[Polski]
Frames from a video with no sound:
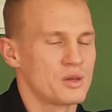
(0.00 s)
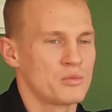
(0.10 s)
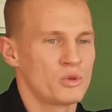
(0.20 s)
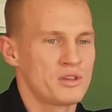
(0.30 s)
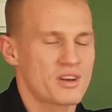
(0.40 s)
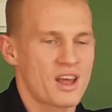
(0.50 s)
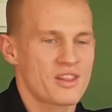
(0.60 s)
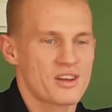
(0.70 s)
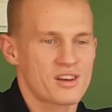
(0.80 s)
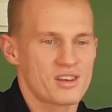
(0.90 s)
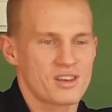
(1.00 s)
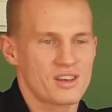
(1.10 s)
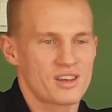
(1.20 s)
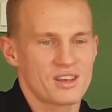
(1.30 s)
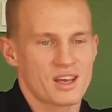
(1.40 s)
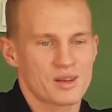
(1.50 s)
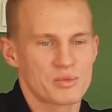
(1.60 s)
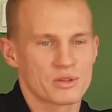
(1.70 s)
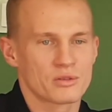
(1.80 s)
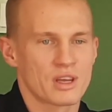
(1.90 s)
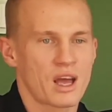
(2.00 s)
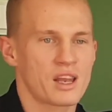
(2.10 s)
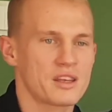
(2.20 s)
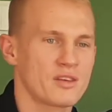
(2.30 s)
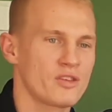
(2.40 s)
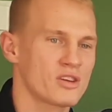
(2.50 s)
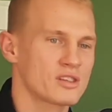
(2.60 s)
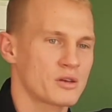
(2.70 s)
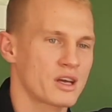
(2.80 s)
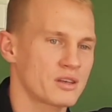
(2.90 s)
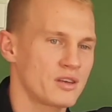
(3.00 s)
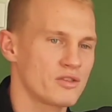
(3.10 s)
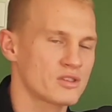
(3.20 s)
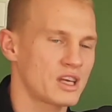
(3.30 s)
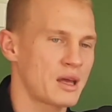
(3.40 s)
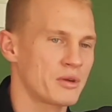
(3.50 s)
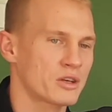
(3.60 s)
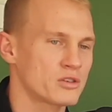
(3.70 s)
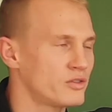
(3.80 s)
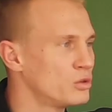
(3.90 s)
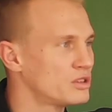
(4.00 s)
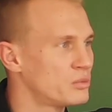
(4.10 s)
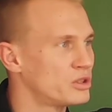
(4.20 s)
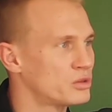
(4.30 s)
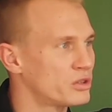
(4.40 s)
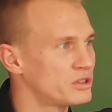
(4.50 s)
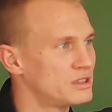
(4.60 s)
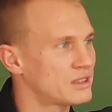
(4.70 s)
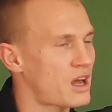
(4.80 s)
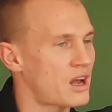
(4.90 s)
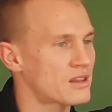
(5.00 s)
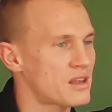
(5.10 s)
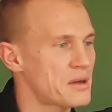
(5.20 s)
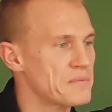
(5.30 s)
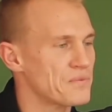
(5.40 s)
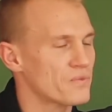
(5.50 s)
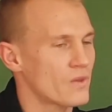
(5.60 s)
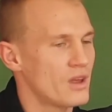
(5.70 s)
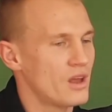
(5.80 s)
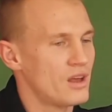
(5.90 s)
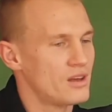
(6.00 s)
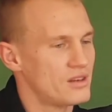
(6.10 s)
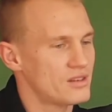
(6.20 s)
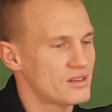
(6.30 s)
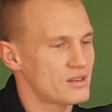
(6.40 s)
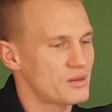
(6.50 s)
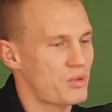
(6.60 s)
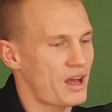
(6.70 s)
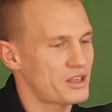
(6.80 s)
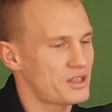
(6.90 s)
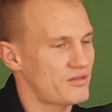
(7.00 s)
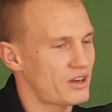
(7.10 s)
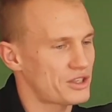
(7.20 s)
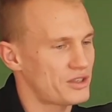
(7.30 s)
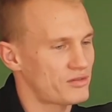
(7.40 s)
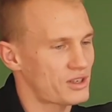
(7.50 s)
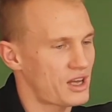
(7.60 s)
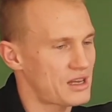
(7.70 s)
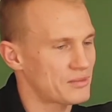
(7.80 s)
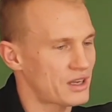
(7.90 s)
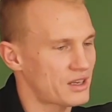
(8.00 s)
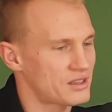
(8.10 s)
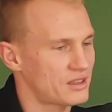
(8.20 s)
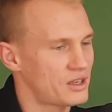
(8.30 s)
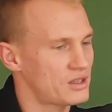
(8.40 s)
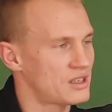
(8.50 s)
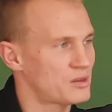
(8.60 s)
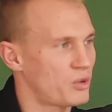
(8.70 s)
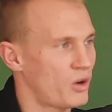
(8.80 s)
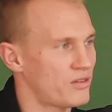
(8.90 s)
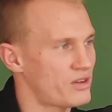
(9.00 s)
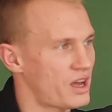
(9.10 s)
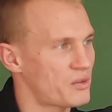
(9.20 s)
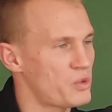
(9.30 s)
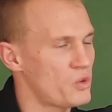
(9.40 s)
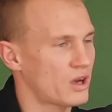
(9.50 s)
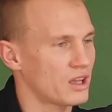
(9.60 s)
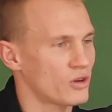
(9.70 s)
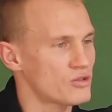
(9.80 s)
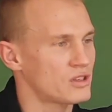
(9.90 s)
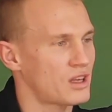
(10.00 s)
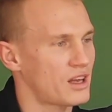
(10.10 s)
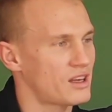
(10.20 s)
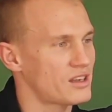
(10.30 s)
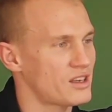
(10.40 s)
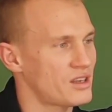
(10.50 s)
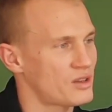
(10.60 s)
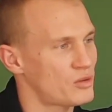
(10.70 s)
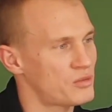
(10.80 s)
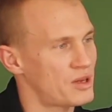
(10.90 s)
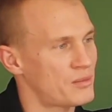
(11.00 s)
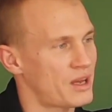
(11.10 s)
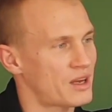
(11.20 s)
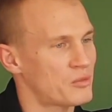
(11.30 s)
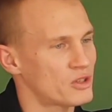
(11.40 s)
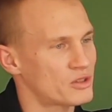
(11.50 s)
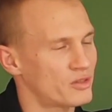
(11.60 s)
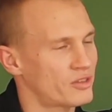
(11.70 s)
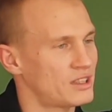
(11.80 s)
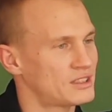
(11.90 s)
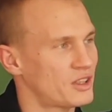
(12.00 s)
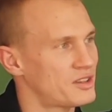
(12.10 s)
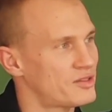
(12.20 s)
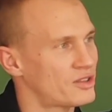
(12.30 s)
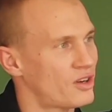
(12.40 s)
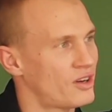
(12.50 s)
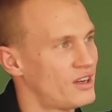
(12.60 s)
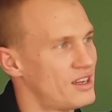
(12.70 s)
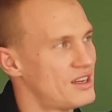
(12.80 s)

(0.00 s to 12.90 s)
y, mój trener i jakby tutaj, ale nie wiązał, nie wiązałem jakoś w dużej przyszłości z karate. Y, bardziej właśnie wolałem takie zgry zespołowe jak piłka nożna i tu byłem mega mocno wkręcony w to.